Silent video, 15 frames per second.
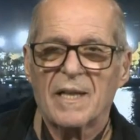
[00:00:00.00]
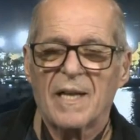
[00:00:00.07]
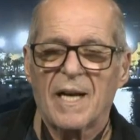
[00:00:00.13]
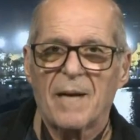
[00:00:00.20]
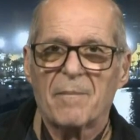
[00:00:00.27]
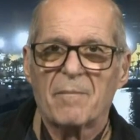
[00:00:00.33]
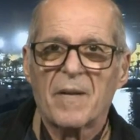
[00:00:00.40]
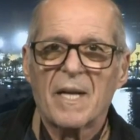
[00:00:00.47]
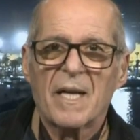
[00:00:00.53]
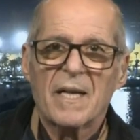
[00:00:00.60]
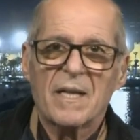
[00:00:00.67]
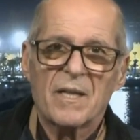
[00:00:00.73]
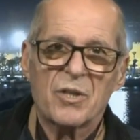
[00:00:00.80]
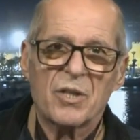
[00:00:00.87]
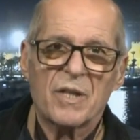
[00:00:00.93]
العام
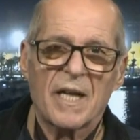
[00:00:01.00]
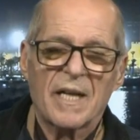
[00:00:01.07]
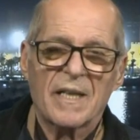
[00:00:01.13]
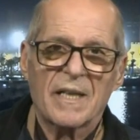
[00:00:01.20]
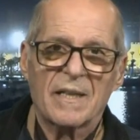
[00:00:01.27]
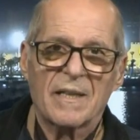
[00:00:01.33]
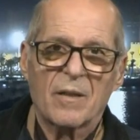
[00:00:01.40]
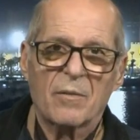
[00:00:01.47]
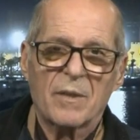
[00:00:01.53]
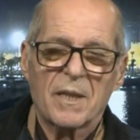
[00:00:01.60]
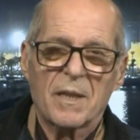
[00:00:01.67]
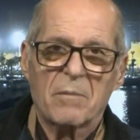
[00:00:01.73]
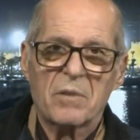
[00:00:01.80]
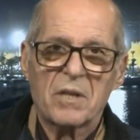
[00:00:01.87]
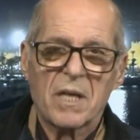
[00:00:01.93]
للجنائية
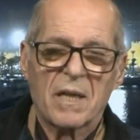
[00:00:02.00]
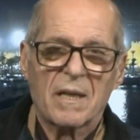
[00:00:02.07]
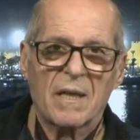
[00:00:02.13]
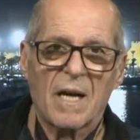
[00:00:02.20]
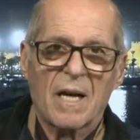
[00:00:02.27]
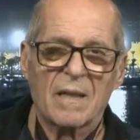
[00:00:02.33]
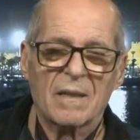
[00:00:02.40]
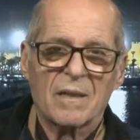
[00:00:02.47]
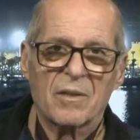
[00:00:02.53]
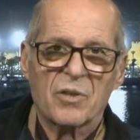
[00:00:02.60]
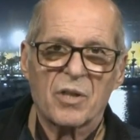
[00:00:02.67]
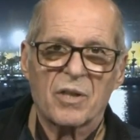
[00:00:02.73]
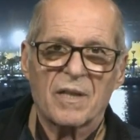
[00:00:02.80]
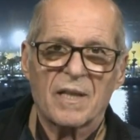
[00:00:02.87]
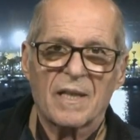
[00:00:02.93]
الدولية بشكل أكثر
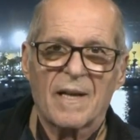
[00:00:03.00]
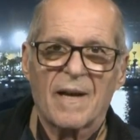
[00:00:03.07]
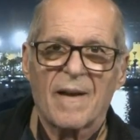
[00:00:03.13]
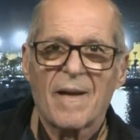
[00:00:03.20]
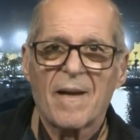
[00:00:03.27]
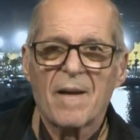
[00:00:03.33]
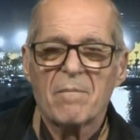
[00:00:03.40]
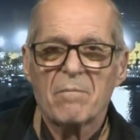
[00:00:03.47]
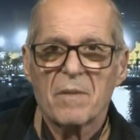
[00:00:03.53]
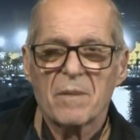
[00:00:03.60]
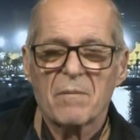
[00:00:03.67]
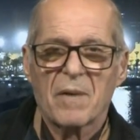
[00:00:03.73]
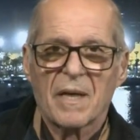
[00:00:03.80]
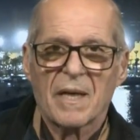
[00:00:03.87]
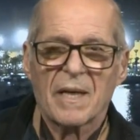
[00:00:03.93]
جدية من
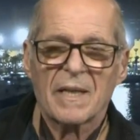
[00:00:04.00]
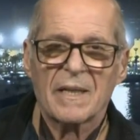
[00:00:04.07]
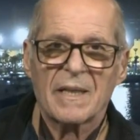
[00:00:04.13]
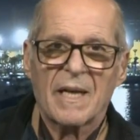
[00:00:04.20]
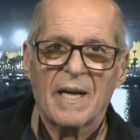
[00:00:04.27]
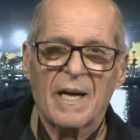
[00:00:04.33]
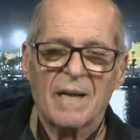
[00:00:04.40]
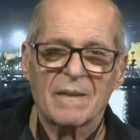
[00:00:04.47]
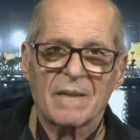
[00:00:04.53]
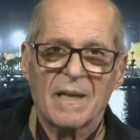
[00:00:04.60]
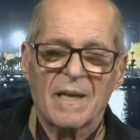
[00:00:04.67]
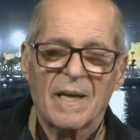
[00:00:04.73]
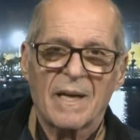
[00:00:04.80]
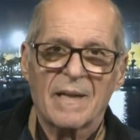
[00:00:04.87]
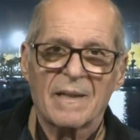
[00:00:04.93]
ما رأيناه حتى
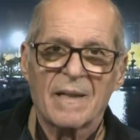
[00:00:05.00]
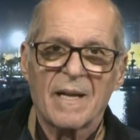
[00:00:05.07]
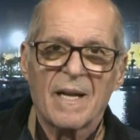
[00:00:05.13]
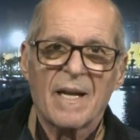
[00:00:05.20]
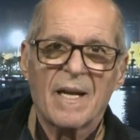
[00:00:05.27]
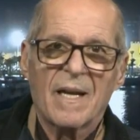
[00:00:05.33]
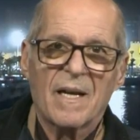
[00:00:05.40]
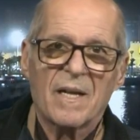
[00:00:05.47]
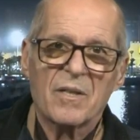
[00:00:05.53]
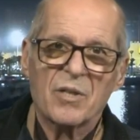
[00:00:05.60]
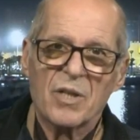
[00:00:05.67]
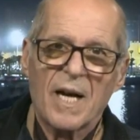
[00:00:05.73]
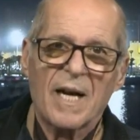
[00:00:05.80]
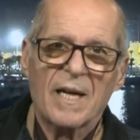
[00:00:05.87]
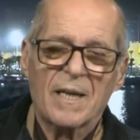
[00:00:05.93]
الآن
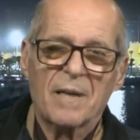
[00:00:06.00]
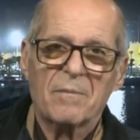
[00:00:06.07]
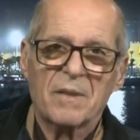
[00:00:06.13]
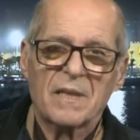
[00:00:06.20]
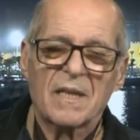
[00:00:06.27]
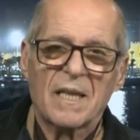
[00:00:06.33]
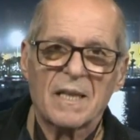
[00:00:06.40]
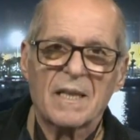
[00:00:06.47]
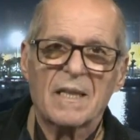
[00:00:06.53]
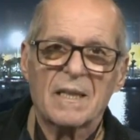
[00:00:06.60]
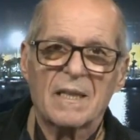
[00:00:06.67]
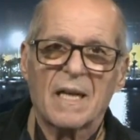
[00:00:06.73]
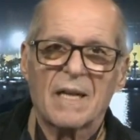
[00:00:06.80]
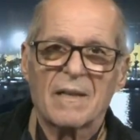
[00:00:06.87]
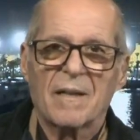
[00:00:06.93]
جعل
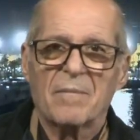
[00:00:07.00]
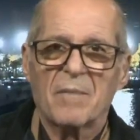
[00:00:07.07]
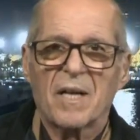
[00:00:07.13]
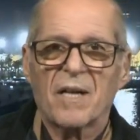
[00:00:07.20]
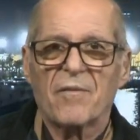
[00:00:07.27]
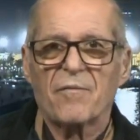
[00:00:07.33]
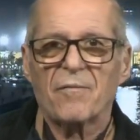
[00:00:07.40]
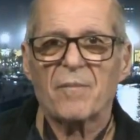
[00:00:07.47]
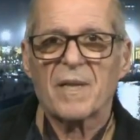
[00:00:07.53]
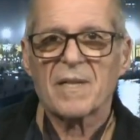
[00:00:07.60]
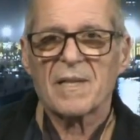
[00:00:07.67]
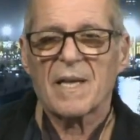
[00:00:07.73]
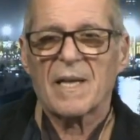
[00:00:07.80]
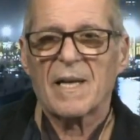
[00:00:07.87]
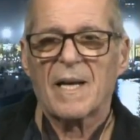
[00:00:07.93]
بالتأكيد هذا الملف ما
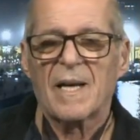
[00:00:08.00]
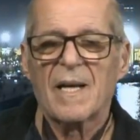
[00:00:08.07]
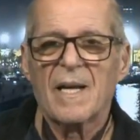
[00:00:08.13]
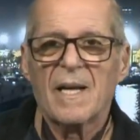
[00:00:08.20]
زال